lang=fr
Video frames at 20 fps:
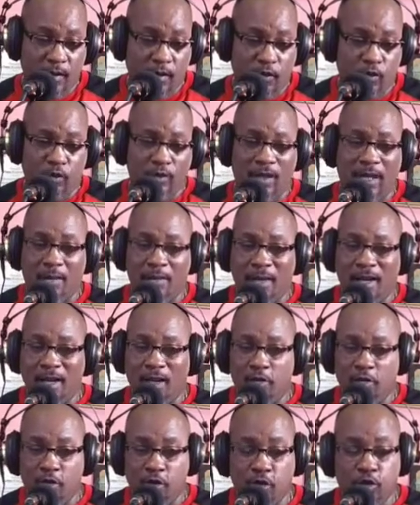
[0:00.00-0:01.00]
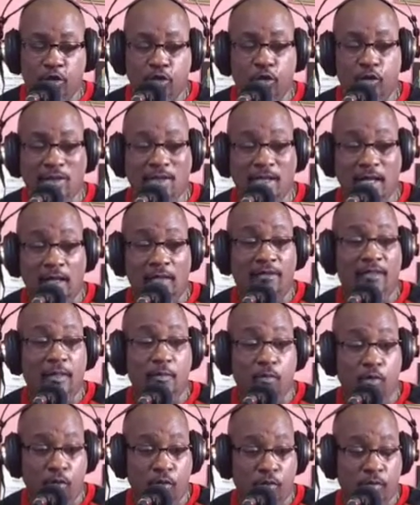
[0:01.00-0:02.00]
totalement aveugle, tout ça le fait
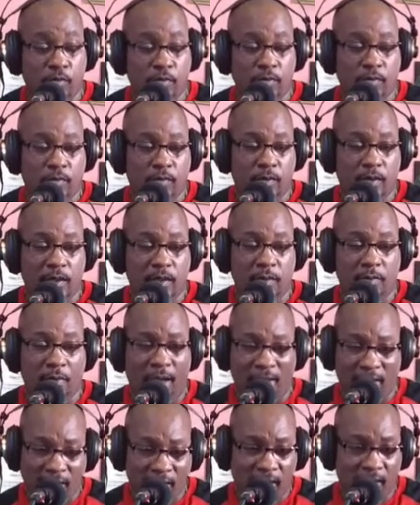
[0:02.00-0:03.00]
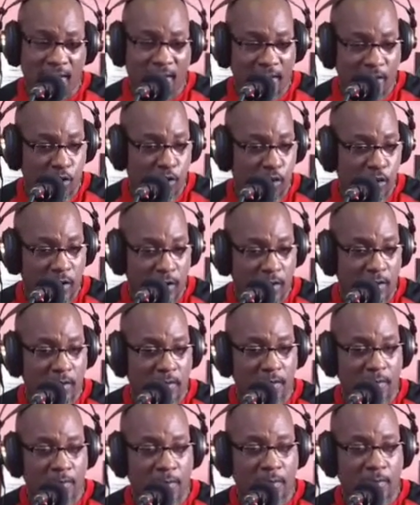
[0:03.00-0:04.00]
bon. Et pas essayer de raisonner.
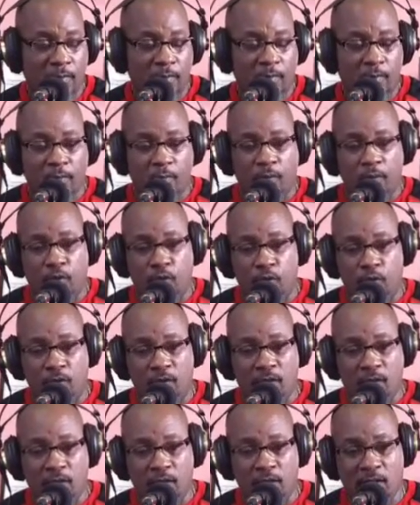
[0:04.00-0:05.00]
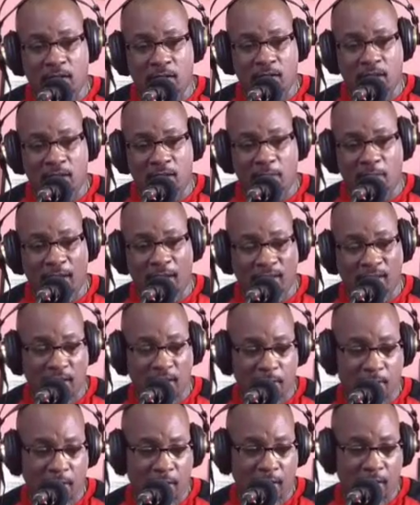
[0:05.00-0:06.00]
Donc c'est
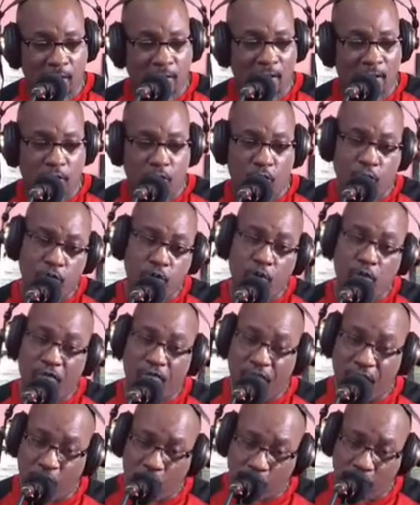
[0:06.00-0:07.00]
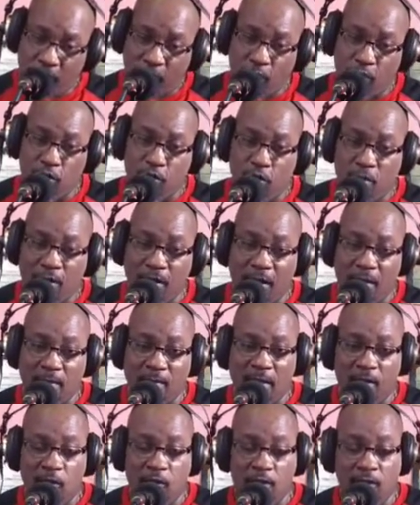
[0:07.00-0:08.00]
pratiquement des sortes de phénomènes que de mesdames
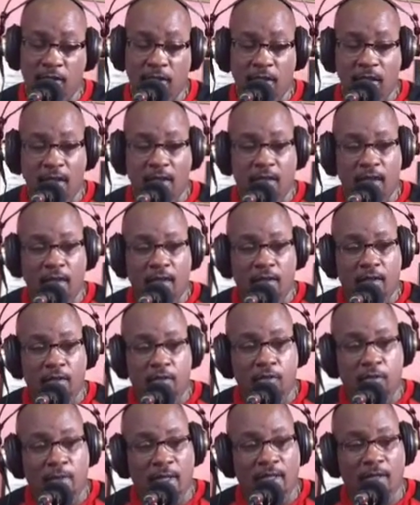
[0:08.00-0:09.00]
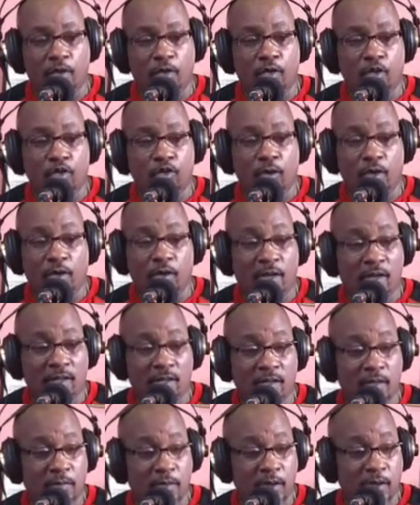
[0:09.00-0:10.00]
voyez. nous n'avons l'autre choix que
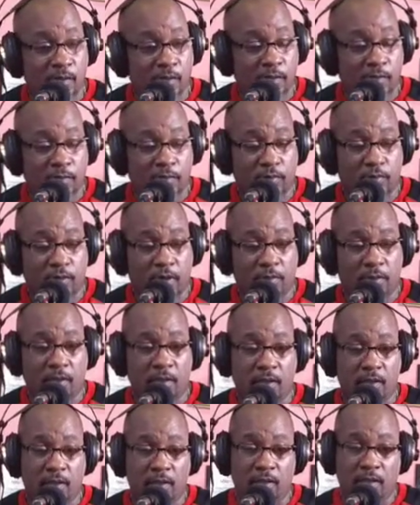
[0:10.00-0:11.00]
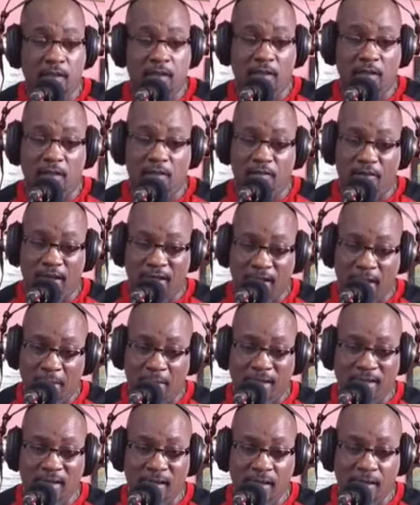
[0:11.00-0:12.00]
accepter. Et puis quitter vague la
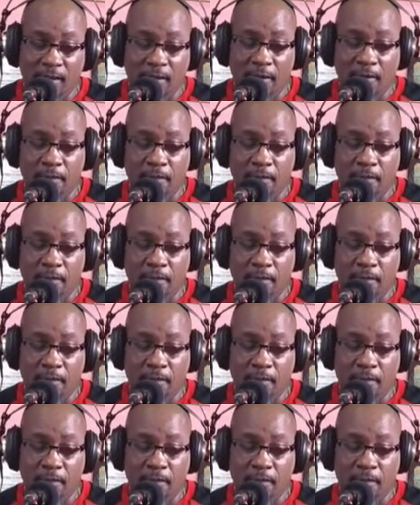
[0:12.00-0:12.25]
passer,